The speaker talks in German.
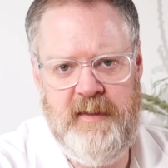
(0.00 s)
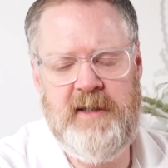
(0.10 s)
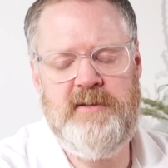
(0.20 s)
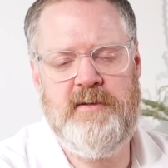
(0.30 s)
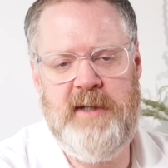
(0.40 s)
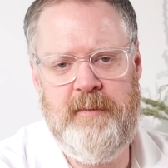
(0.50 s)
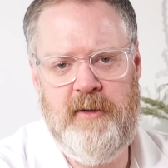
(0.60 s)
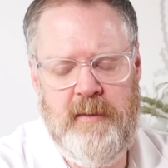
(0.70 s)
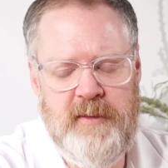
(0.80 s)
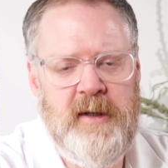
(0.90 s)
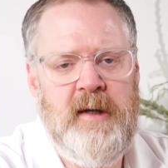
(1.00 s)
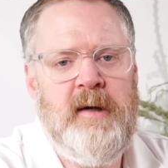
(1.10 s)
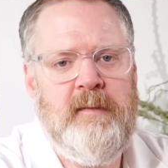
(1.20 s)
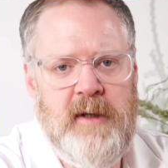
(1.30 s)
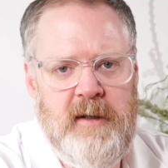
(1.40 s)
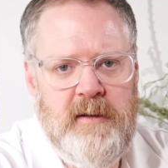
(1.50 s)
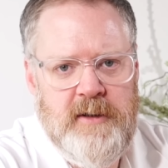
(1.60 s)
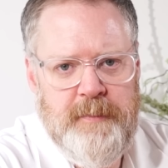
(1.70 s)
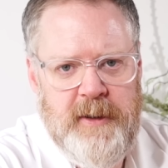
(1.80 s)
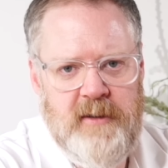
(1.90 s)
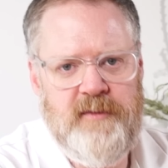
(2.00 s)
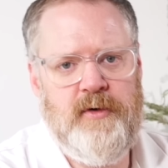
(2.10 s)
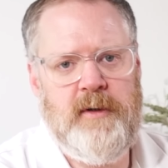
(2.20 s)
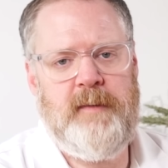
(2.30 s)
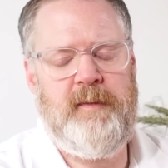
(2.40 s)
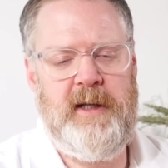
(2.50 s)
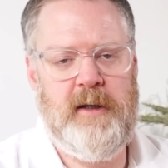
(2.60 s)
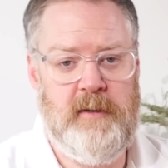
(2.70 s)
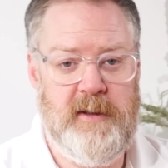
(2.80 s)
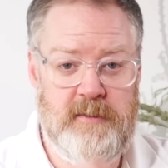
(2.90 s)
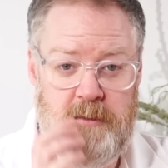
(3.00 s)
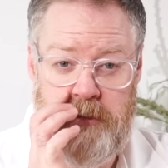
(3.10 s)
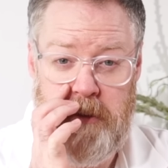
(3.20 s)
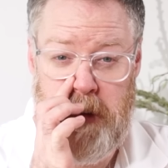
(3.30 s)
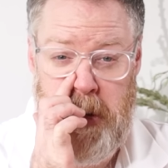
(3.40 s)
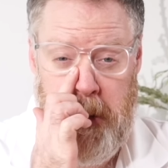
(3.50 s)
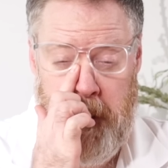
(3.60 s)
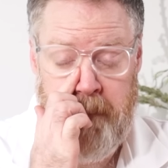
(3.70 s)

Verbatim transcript: Wenn das zusammenkommt, dann spricht es für eine Ejakulationsstörung.